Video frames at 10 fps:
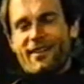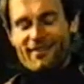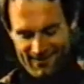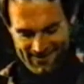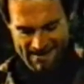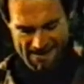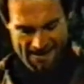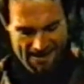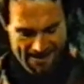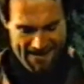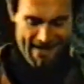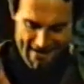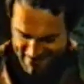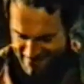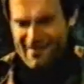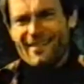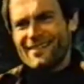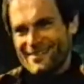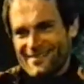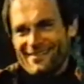Weiber schreiben? Was schreiben die denn so? Haben Sie ein
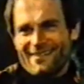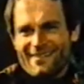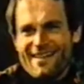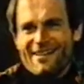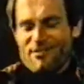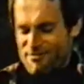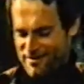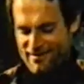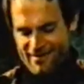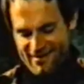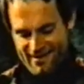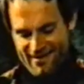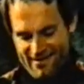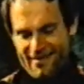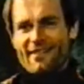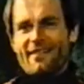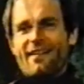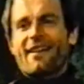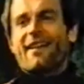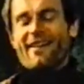paar Briefe hier? Sicher, die letzten zwei. Auch ein
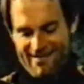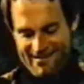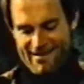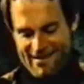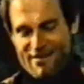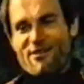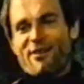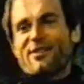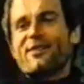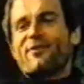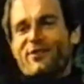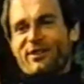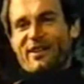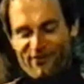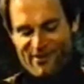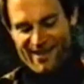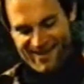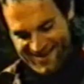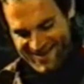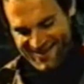paar Fotos dabei? Sicher schicken die auch Bilder.
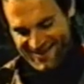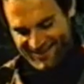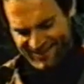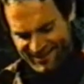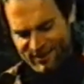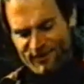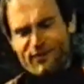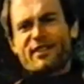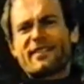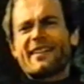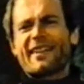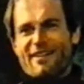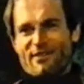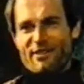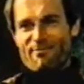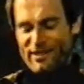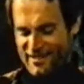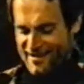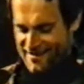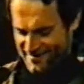Dutzende. Die scheinen heißer Hecht für die
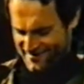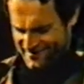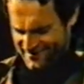Weiber zu sein.